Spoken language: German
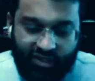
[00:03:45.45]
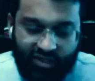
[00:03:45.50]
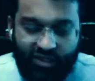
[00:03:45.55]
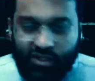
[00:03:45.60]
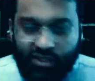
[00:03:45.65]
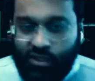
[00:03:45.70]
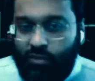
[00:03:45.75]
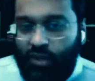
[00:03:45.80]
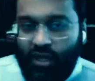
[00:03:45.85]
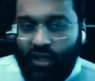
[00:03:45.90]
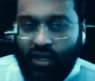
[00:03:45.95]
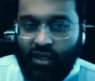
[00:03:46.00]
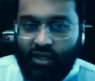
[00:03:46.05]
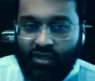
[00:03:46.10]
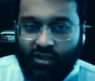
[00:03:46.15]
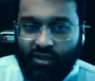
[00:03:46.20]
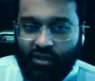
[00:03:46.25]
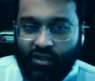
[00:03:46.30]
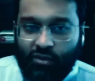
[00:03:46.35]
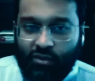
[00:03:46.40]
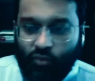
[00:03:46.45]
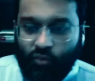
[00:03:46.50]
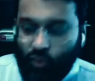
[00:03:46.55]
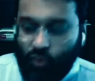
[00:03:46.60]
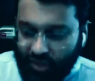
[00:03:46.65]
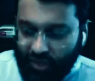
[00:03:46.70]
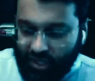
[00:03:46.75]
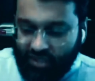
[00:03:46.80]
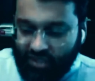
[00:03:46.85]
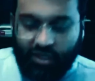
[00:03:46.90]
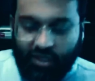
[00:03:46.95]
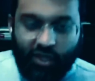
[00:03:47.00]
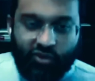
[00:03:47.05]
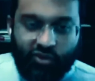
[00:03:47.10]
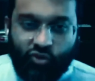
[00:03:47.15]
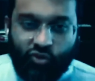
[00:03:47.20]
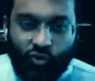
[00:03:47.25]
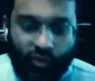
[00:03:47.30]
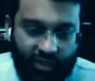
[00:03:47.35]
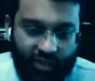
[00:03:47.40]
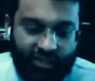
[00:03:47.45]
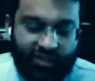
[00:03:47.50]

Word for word: und das ist nicht wahr und dies und das.